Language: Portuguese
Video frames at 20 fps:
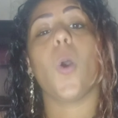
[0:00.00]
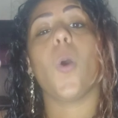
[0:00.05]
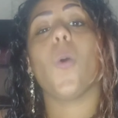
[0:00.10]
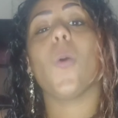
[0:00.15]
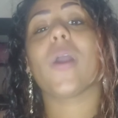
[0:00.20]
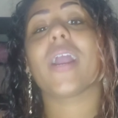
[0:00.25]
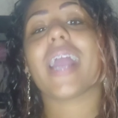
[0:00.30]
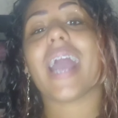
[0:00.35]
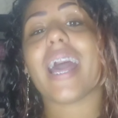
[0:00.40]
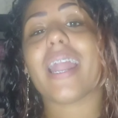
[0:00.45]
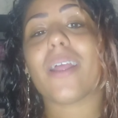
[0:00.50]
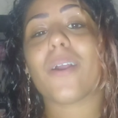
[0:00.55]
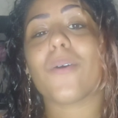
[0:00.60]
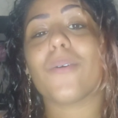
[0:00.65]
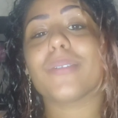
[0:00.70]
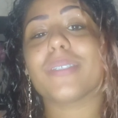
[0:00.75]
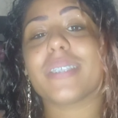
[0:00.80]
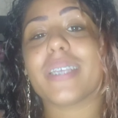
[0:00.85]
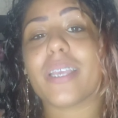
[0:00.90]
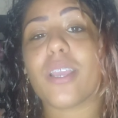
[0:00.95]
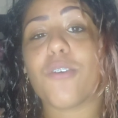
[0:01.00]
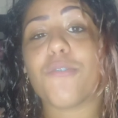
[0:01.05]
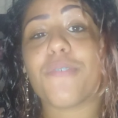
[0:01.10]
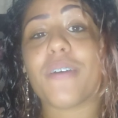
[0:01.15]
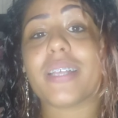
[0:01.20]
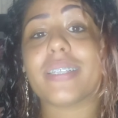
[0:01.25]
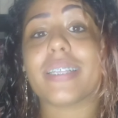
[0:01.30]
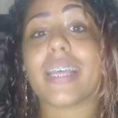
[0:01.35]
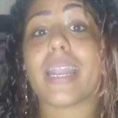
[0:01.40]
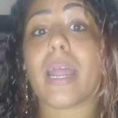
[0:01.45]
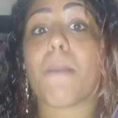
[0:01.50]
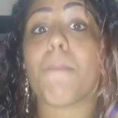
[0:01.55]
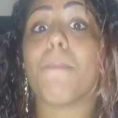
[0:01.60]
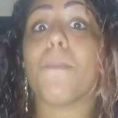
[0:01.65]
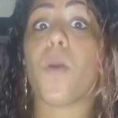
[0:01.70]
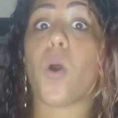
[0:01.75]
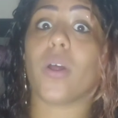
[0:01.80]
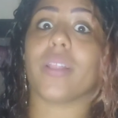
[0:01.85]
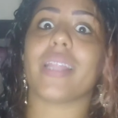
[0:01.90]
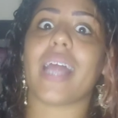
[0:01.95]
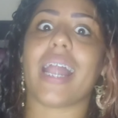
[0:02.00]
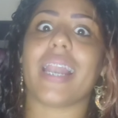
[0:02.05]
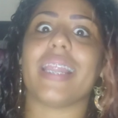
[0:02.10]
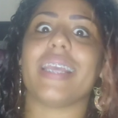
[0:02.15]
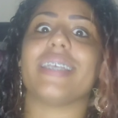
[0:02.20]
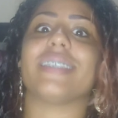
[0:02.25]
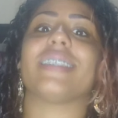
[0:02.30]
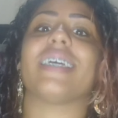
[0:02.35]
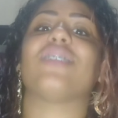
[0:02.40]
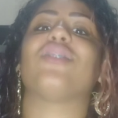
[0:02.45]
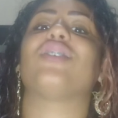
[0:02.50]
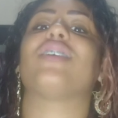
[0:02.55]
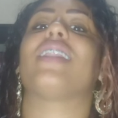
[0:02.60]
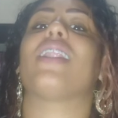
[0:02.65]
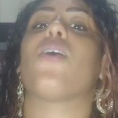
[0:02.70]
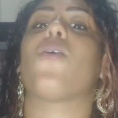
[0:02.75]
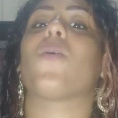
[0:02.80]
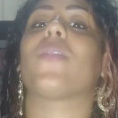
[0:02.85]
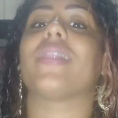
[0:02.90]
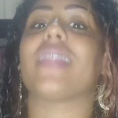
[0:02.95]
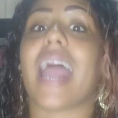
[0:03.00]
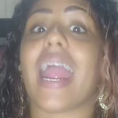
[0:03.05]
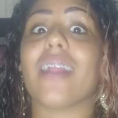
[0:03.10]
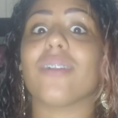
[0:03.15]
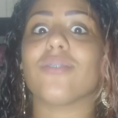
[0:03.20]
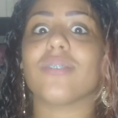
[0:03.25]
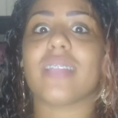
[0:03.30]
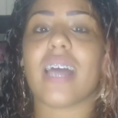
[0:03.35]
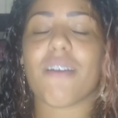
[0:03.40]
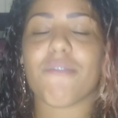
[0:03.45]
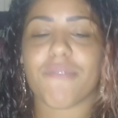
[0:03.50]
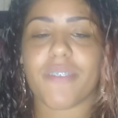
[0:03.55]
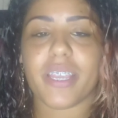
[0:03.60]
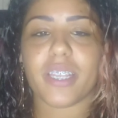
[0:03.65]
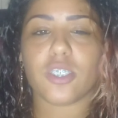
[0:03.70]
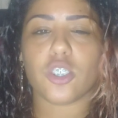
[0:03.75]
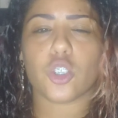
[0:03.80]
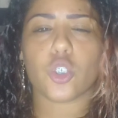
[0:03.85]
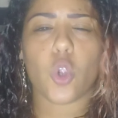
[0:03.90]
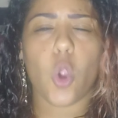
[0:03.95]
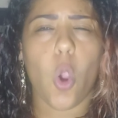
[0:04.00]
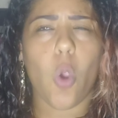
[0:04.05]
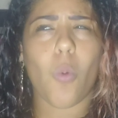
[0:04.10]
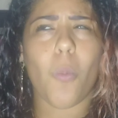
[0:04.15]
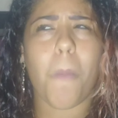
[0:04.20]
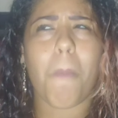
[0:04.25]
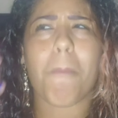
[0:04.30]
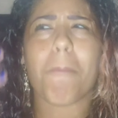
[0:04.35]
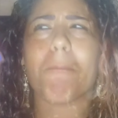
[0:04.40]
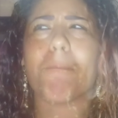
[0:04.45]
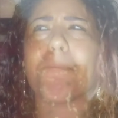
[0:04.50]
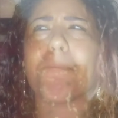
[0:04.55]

O cara conseguiu fazer a Mona Lisa de Leonardo da Vinci com